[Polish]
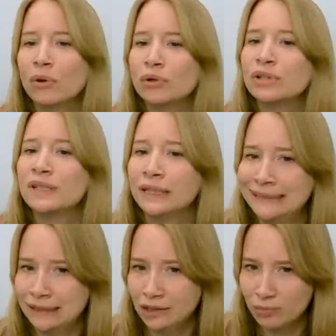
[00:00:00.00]
może
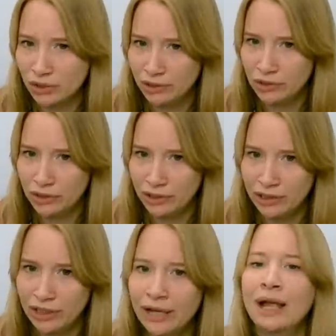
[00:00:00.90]
zaistnieć
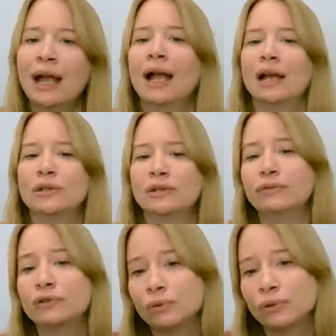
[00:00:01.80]
przeniesienie, e,
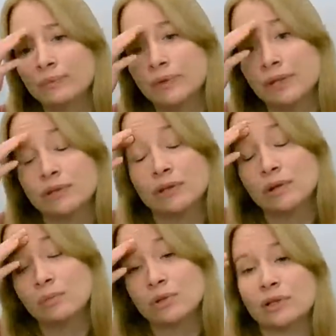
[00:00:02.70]
czyli w którym też
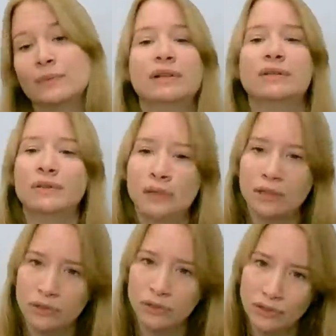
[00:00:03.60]
no, możemy
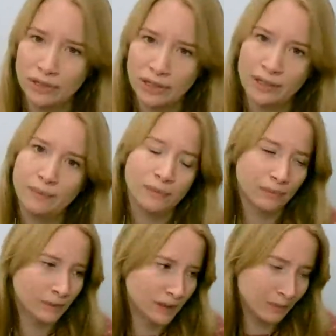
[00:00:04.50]
zmierzyć się
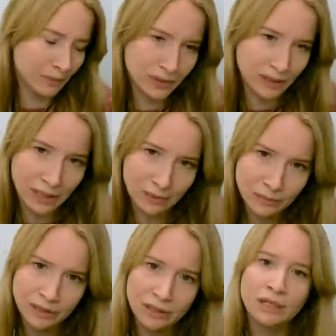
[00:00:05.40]
z
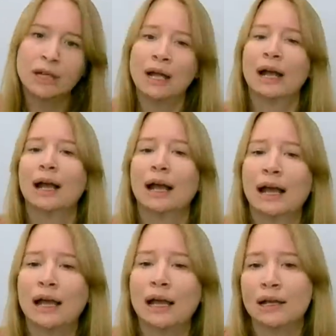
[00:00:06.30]
emocjami,
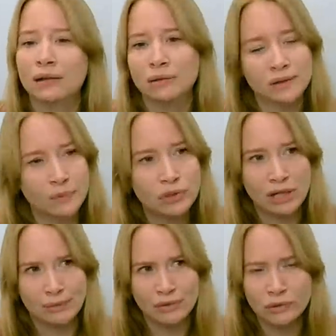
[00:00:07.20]
E, z
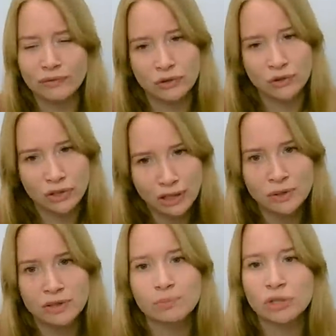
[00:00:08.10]
myślami, z
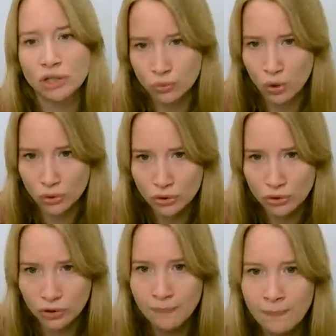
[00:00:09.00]
doświadczeniami z
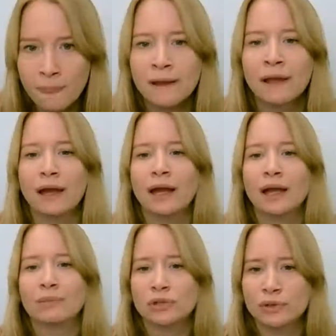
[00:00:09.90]
przeszłości.
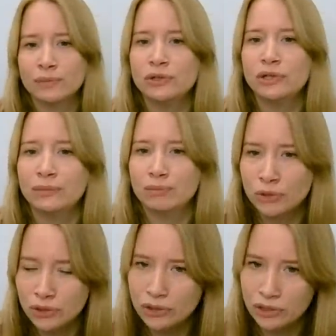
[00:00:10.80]
E, możemy się im
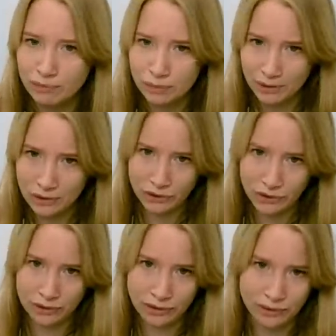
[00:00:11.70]
przyjrzeć w momencie,
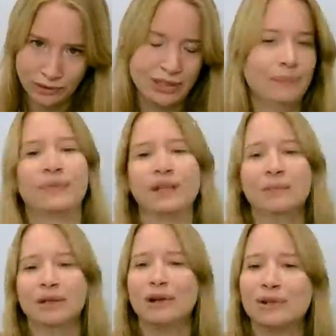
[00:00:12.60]
kiedy one
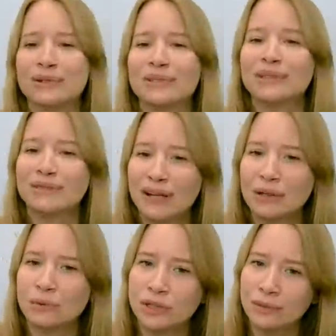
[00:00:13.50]
jakby
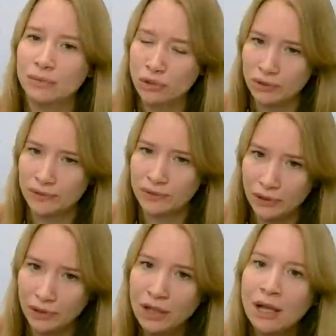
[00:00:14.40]
rozgrywają się na
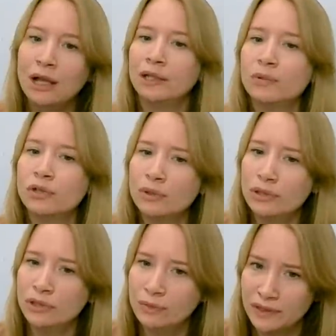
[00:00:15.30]
bieżąco i możemy
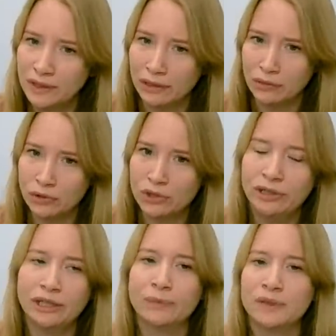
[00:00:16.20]
się nimi zająć.
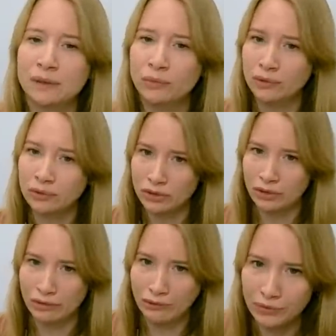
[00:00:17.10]
Czyli jakby zajmując
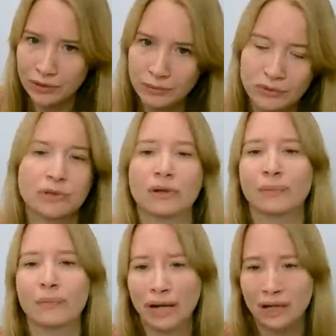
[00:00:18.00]
się tym,
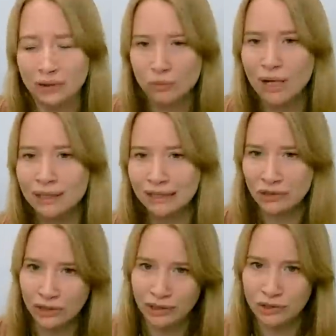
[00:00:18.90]
co aktualnie
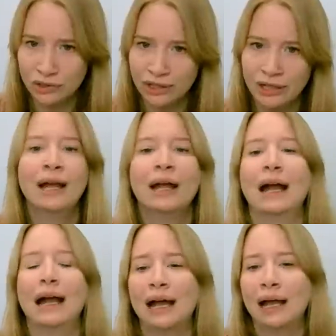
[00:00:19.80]
dzieje się
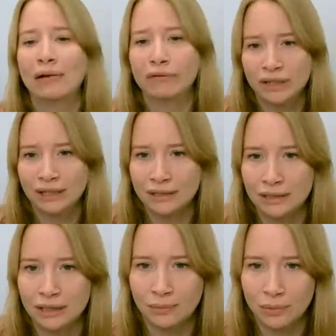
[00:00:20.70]
E, w
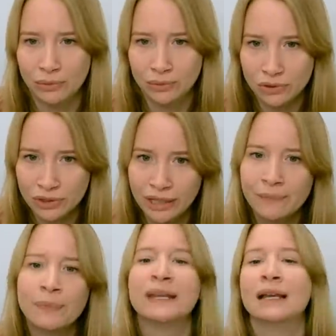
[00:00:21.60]
relacji
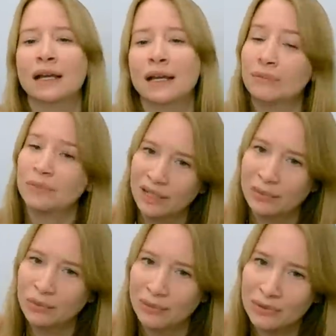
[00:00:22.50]
terapeutycznej, e,
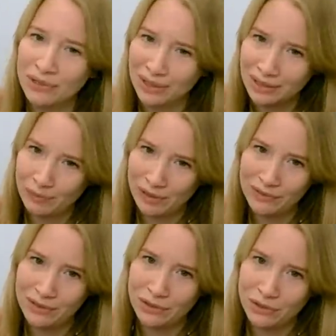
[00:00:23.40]
zajmujemy się tak
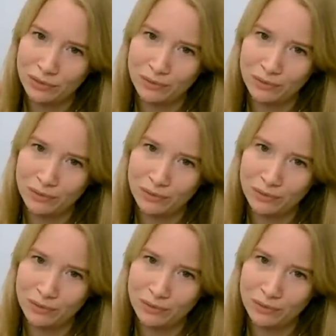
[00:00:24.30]
naprawdę też